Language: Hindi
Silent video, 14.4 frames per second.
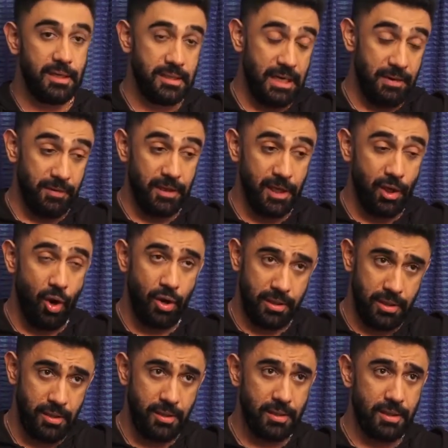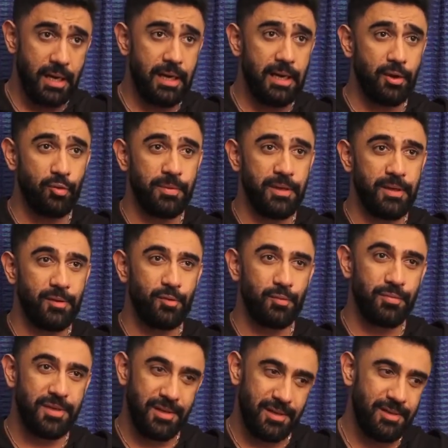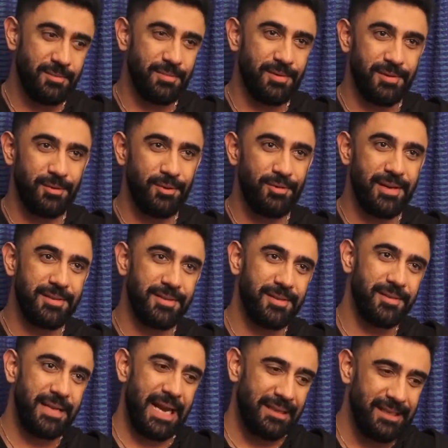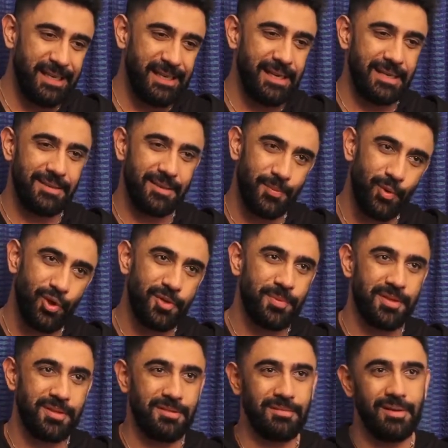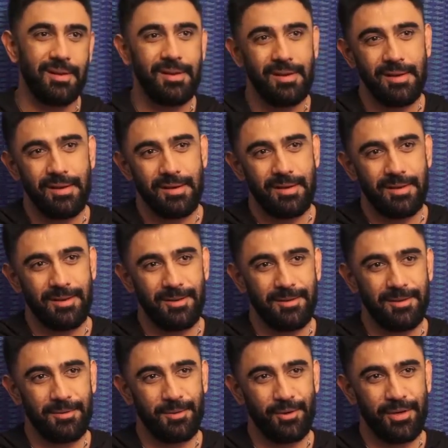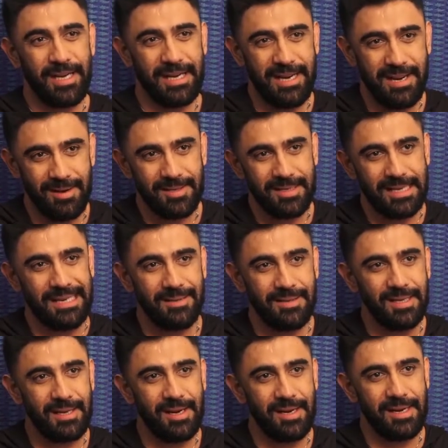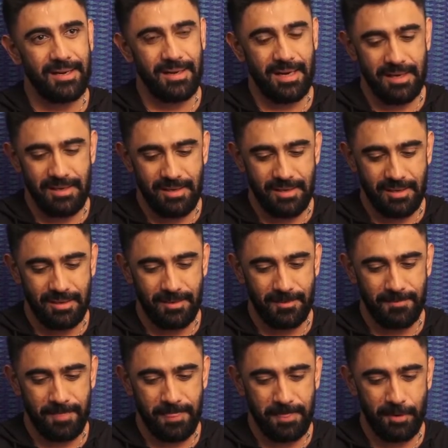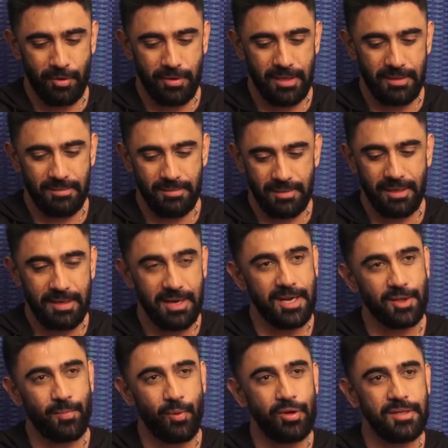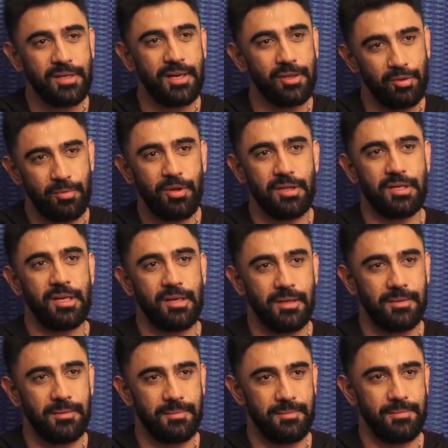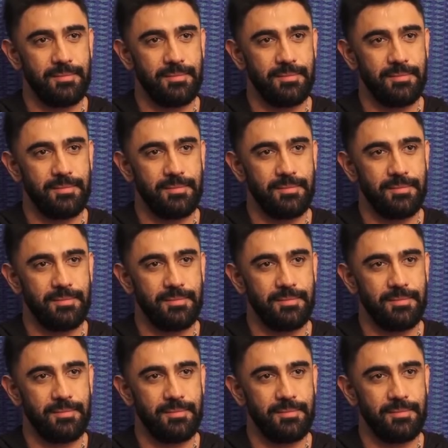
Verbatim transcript: इस लेवल की हॉकी खेलने को मिली तो मुझे यू नो एज अ एथलीट एज अ स्पोर्ट्स पर्सन यू नो एक नया स्किल सीखा एक नई यू नो एक एक नया स्पोर्ट सीखा तो बहुत अच्छा लगा